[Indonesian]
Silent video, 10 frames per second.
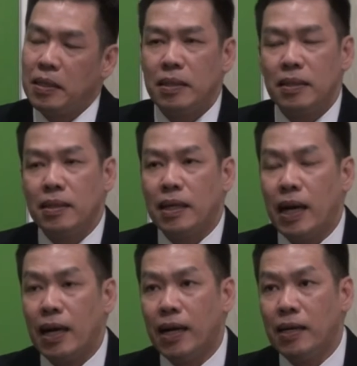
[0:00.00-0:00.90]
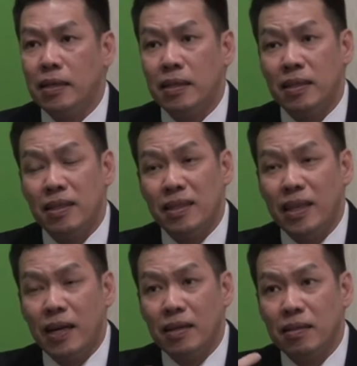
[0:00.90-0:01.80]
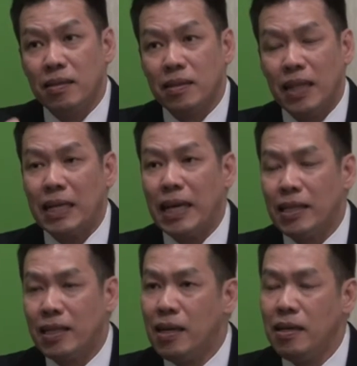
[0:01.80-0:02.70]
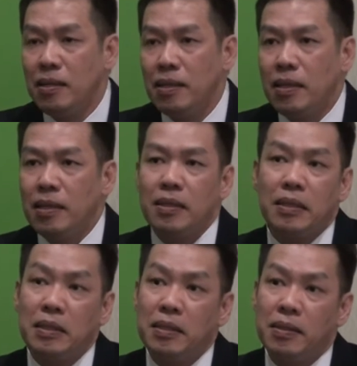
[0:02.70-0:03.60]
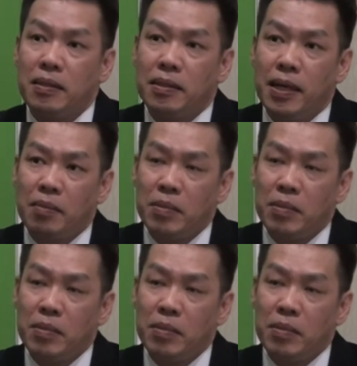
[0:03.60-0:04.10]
uh, gerakan yang ternyata uh, yang